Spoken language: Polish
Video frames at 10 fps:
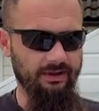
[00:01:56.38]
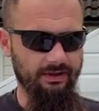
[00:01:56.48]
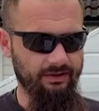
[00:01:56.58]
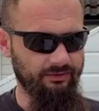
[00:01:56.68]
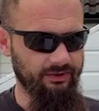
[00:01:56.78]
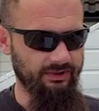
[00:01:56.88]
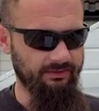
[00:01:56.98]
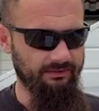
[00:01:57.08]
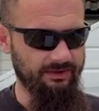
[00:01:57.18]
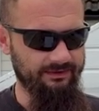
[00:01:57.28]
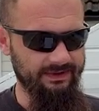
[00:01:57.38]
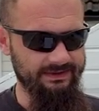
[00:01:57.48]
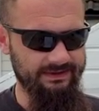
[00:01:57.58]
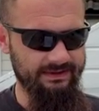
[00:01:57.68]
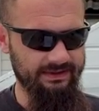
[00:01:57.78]
E, tutaj mamy
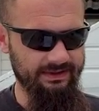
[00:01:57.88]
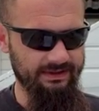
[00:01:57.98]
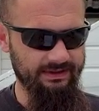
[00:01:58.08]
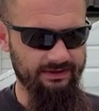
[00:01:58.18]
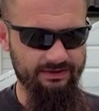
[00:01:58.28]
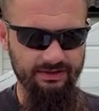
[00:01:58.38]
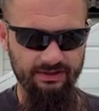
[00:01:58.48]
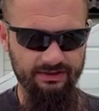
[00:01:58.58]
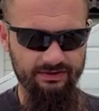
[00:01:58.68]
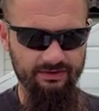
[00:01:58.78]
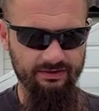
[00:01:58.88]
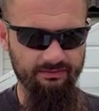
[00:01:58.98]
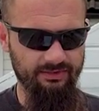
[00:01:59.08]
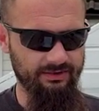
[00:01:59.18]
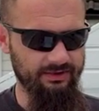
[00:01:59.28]
kwestię, czy jakieś
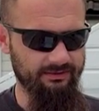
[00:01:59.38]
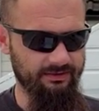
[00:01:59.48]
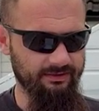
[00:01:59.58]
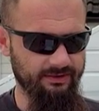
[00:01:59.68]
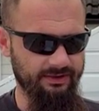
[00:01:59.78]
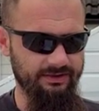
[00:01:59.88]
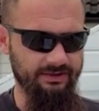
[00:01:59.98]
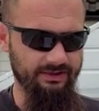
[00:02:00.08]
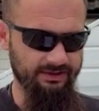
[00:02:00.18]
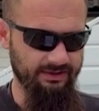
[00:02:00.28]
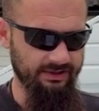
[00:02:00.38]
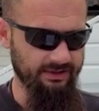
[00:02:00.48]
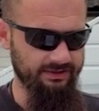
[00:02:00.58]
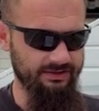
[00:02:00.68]
choroby neurologiczne? Nie.